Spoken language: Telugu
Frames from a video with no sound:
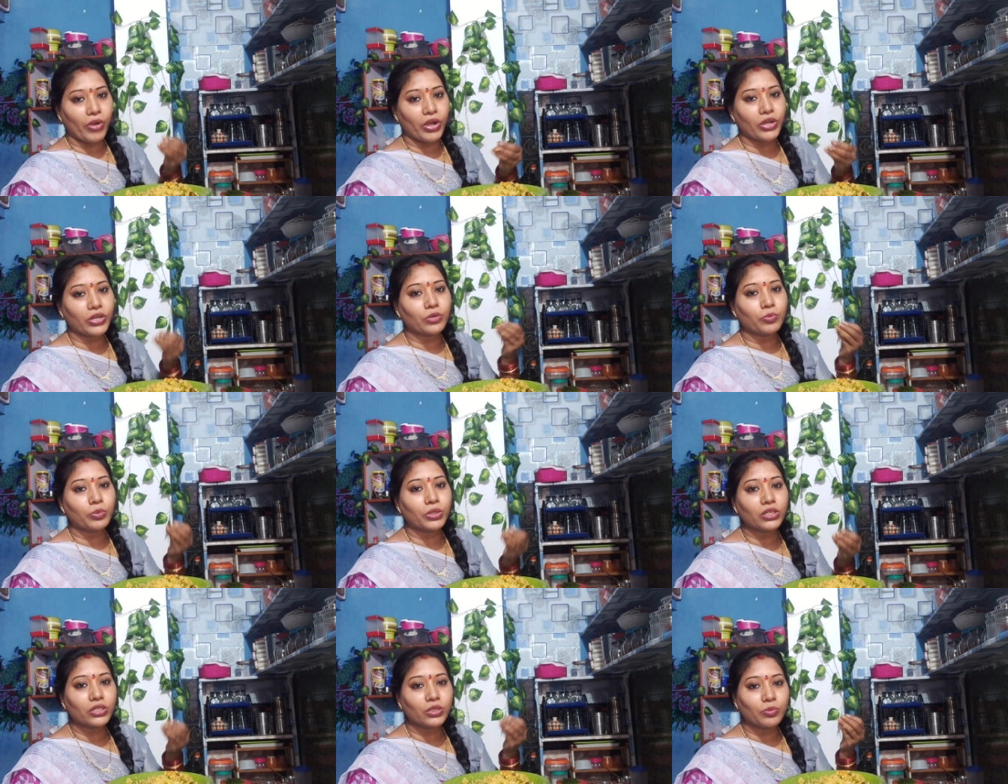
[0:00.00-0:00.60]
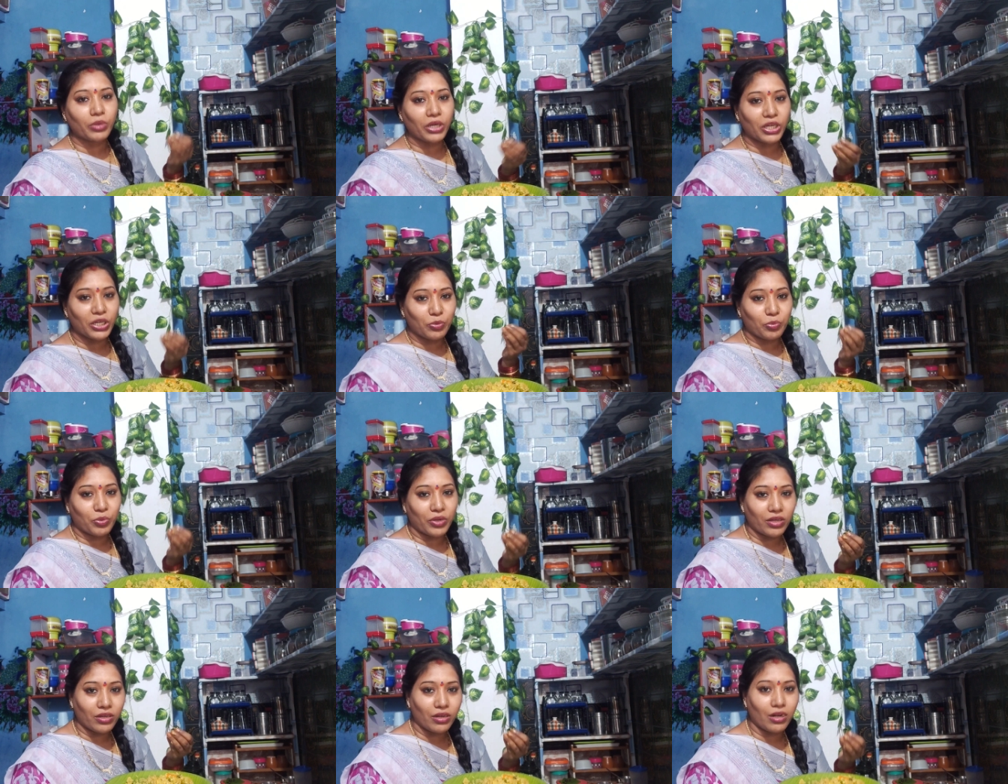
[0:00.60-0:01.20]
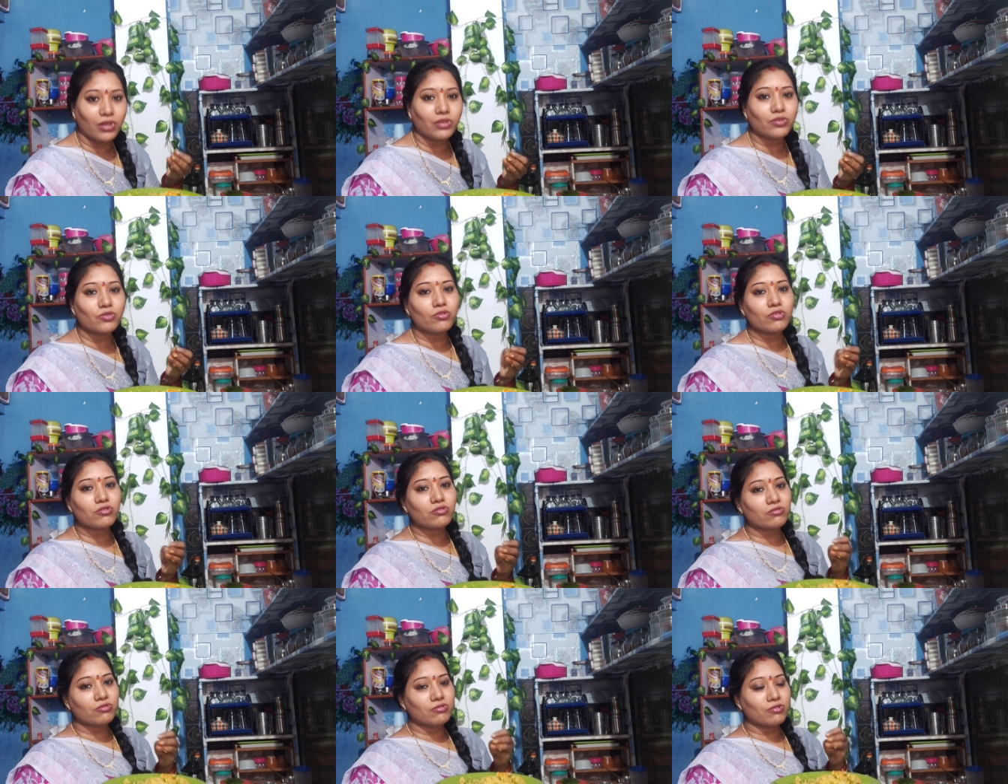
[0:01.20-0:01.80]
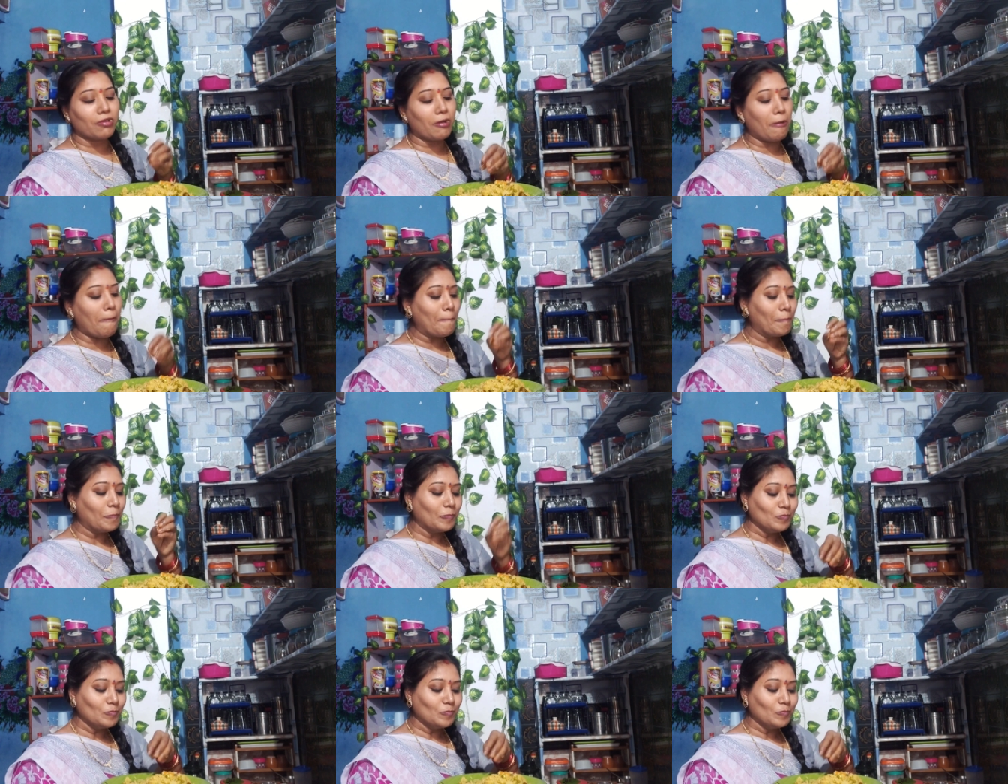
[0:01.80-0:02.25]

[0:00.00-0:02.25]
పైకి పైకి పైకి పైకి లెగసి వస్తుంది